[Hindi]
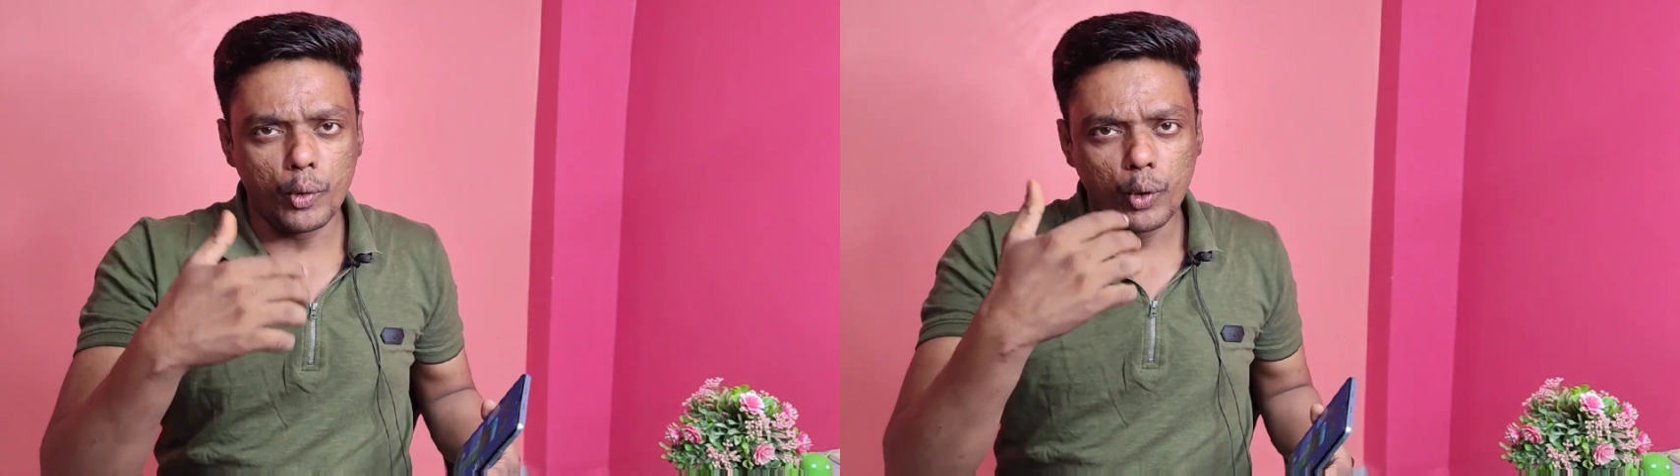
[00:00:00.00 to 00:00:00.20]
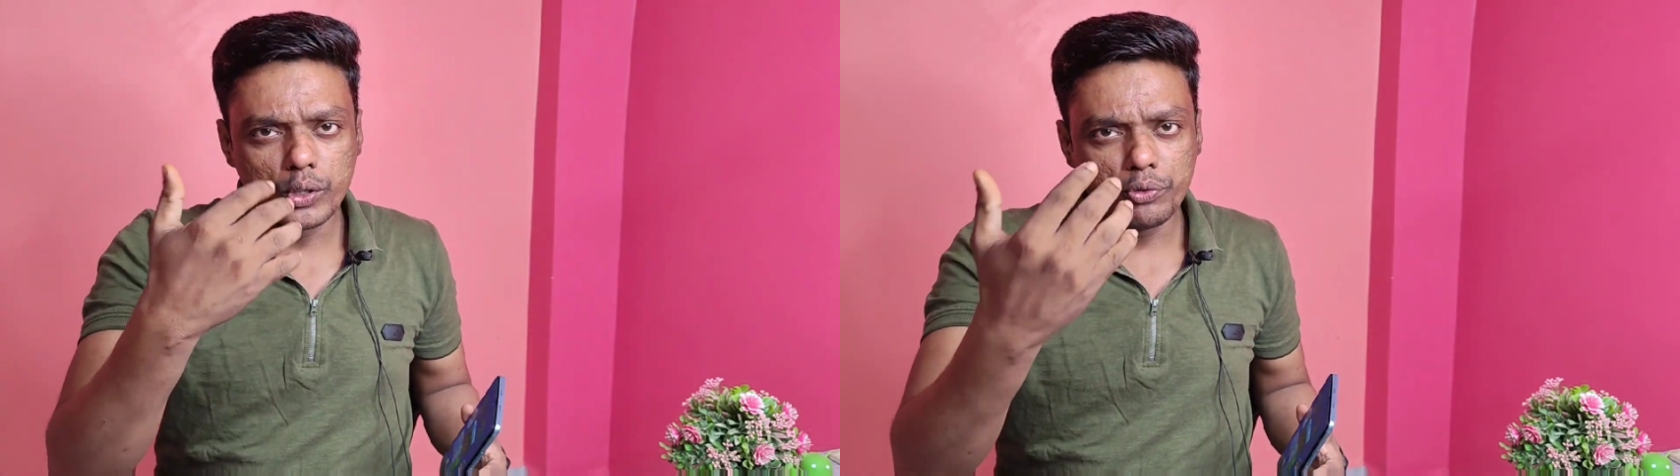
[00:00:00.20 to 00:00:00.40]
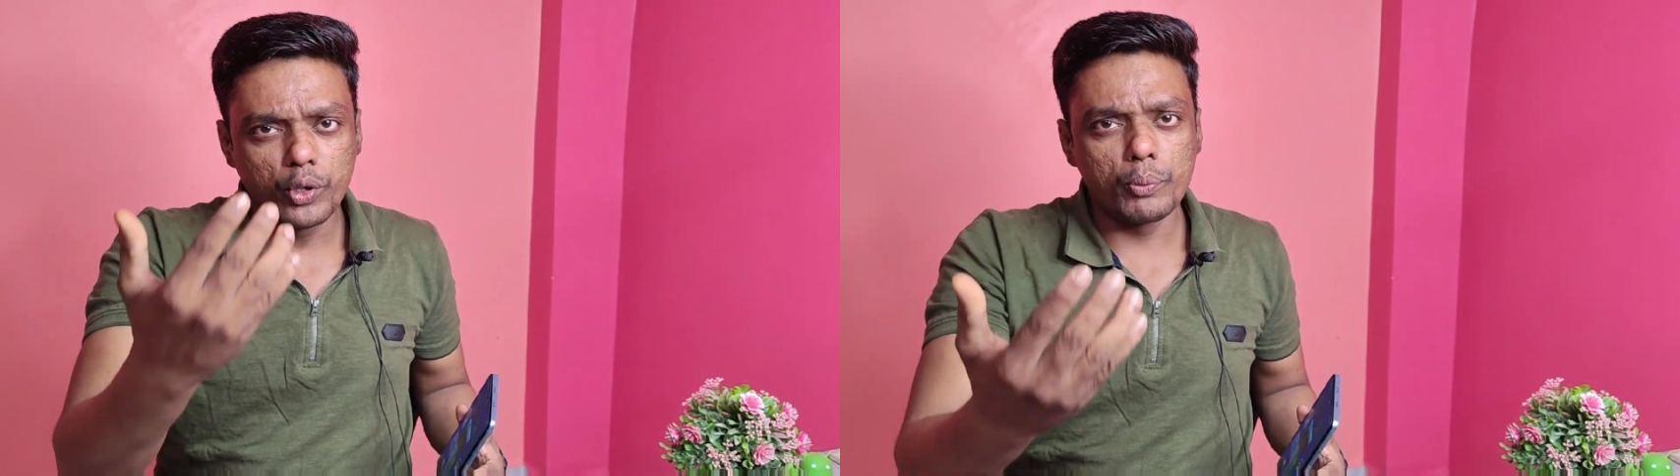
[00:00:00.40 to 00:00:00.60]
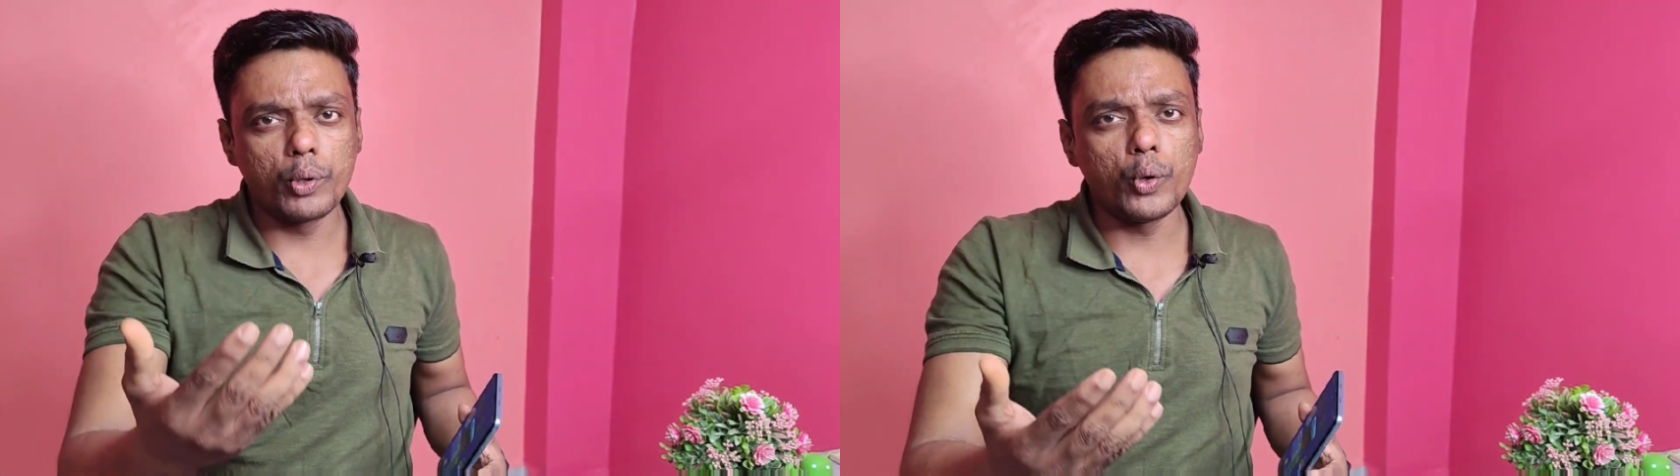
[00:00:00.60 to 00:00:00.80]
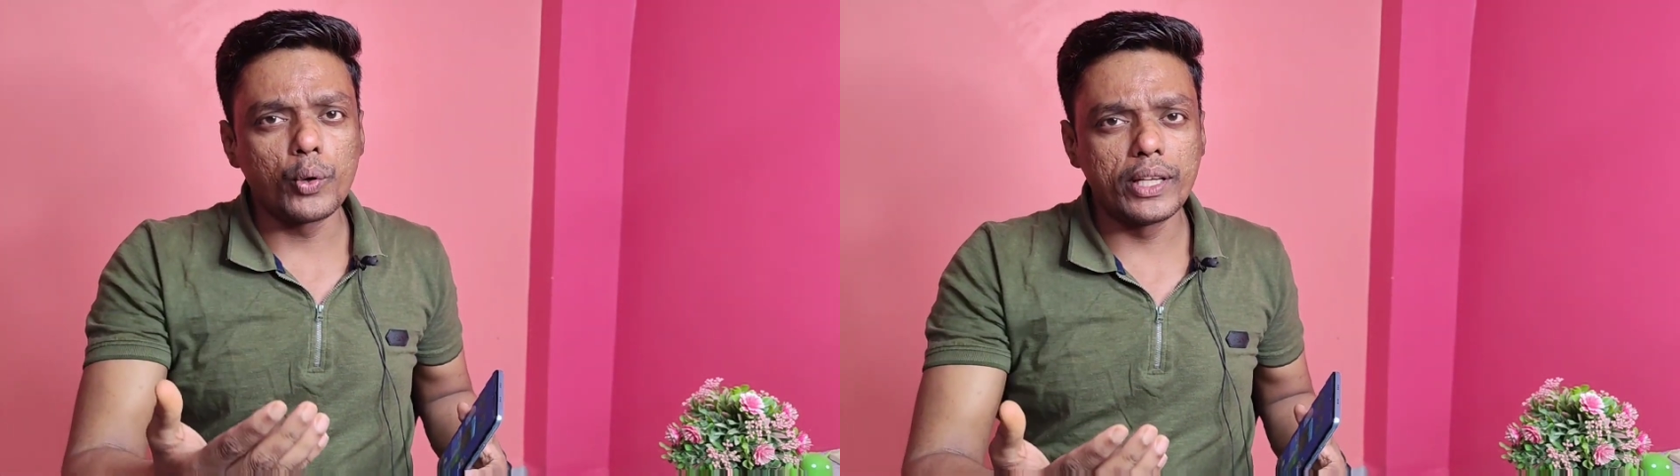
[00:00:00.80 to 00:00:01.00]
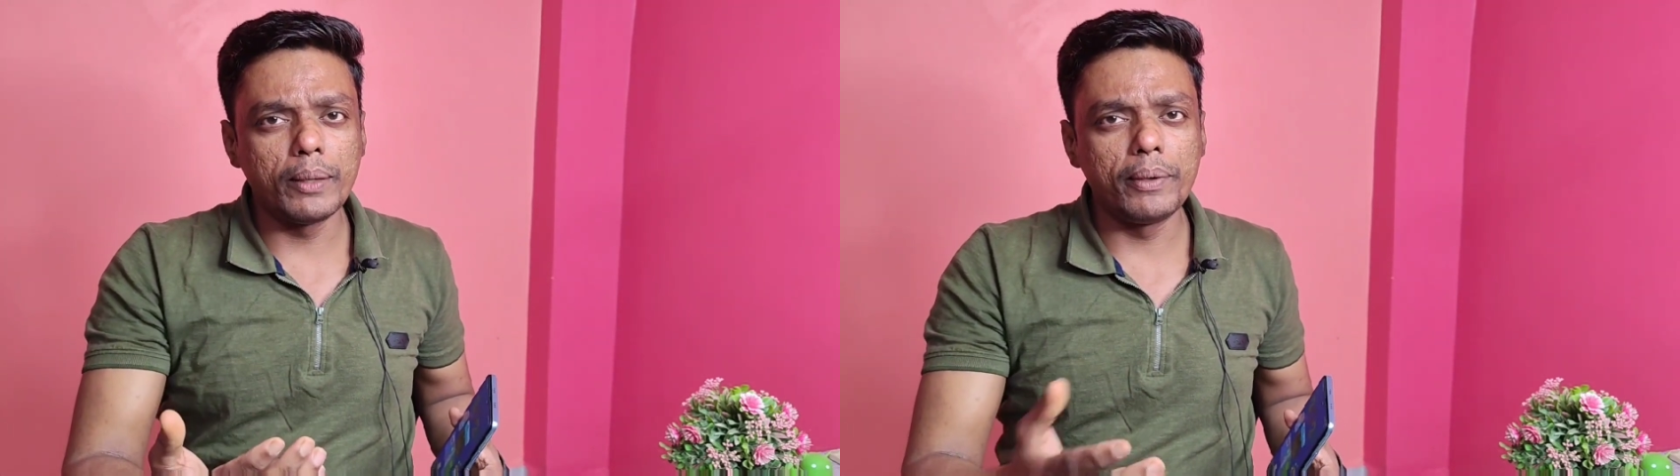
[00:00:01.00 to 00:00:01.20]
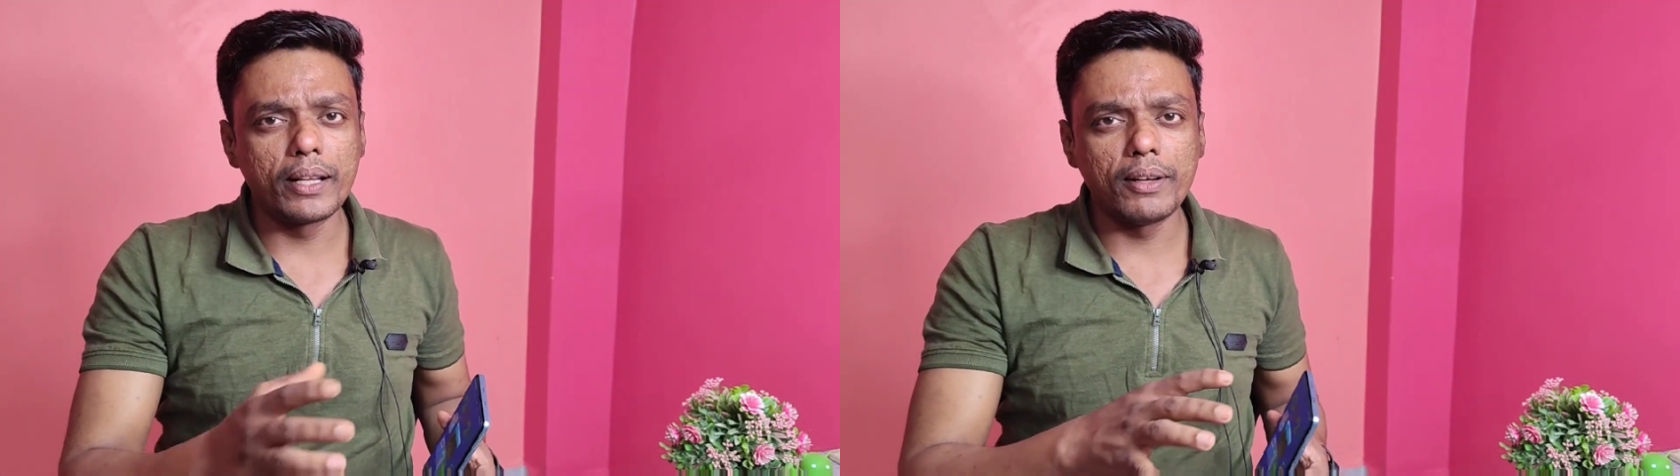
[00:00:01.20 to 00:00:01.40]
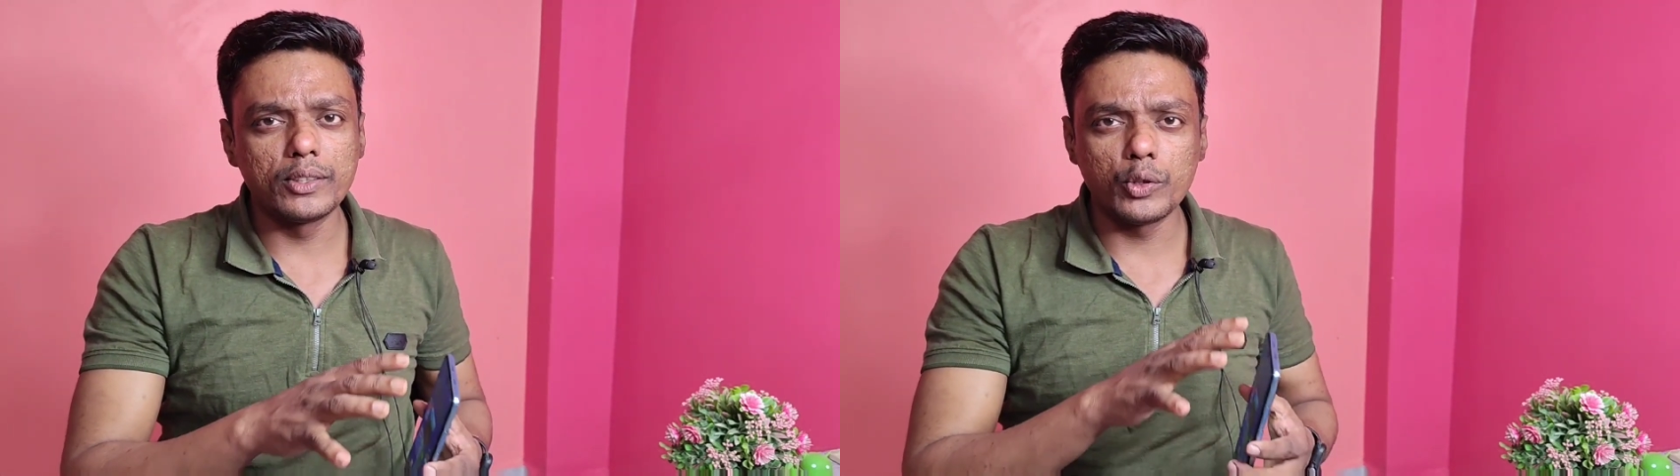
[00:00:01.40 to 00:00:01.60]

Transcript: पोकोन से फोर पॉइंट ओ की अपडेट